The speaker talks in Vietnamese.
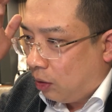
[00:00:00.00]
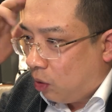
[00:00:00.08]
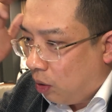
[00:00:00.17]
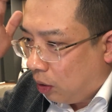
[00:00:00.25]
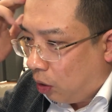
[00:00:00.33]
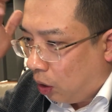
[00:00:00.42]

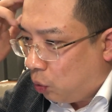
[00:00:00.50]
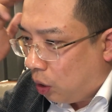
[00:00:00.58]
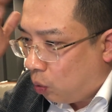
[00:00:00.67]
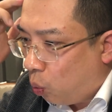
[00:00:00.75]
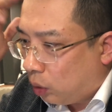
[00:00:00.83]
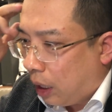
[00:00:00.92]
tôi đã nói chuyện
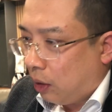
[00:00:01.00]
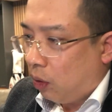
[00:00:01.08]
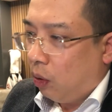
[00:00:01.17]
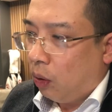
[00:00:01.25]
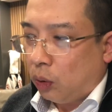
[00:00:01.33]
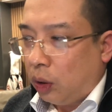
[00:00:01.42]
cụ thể, tôi
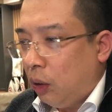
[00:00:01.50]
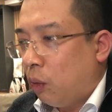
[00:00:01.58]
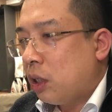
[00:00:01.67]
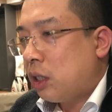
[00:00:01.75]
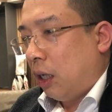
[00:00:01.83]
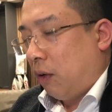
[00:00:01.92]
luôn hỏi tôi đi
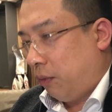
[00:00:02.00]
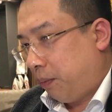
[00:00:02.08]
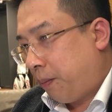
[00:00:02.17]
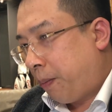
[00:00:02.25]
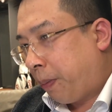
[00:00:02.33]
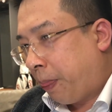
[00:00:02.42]
uống rượu.
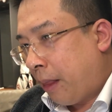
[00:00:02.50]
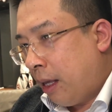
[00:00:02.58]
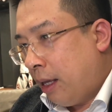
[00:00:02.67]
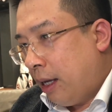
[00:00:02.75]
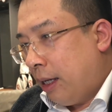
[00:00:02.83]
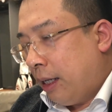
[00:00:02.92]

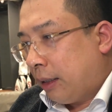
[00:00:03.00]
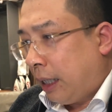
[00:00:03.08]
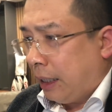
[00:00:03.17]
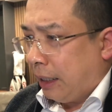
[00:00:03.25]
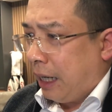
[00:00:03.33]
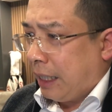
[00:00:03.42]
Thế
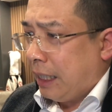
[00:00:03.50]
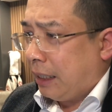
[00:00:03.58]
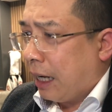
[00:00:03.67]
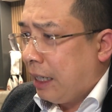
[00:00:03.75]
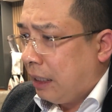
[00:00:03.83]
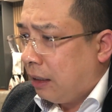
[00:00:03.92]
thì anh chị
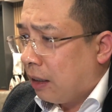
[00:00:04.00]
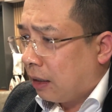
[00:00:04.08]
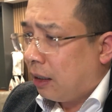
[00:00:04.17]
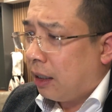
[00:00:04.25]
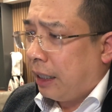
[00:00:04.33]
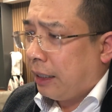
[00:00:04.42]
thấy cái tưởng
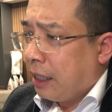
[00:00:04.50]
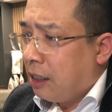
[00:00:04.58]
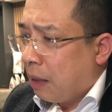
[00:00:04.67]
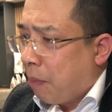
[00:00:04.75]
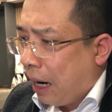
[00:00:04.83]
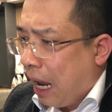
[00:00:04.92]
tượng này, cái
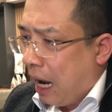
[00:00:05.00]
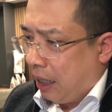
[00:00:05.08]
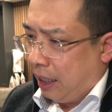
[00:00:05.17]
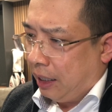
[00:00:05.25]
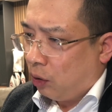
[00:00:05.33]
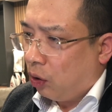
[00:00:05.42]
người bán hàng
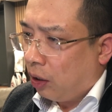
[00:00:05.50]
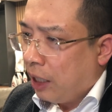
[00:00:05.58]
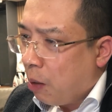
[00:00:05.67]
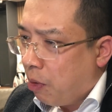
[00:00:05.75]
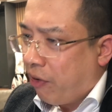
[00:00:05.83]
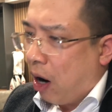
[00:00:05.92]
này, tôi là
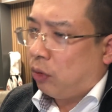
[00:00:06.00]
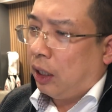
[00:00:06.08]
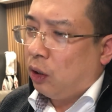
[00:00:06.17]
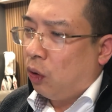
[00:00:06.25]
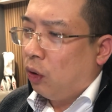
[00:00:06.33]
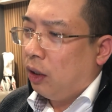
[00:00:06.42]
nếu mà vào
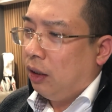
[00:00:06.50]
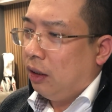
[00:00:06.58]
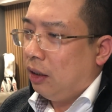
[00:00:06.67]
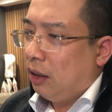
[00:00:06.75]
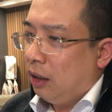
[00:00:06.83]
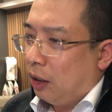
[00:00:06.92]
tay tôi ấy,
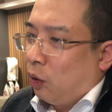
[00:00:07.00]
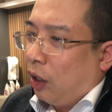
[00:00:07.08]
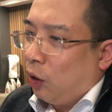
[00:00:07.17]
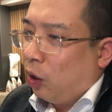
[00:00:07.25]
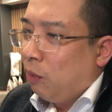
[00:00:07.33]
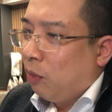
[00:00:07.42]
tôi
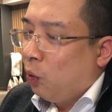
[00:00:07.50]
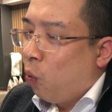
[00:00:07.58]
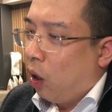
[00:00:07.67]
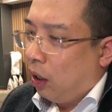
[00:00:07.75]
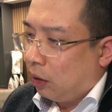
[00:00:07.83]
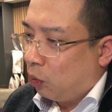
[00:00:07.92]
hay nói
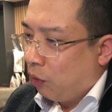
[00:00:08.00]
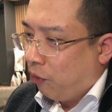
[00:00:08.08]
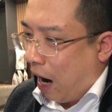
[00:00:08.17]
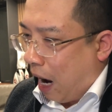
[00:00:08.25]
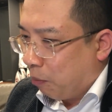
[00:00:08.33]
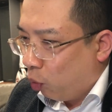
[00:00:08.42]
đùa là tôi
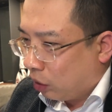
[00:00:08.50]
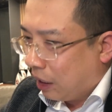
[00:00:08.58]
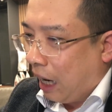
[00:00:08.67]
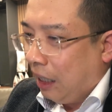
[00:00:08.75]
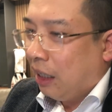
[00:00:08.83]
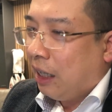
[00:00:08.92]
vả một
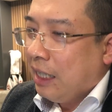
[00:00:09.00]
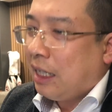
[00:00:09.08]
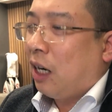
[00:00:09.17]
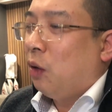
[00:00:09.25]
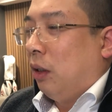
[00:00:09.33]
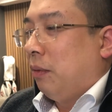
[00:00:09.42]
cái là gãy
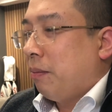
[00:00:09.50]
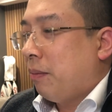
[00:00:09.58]
răng luôn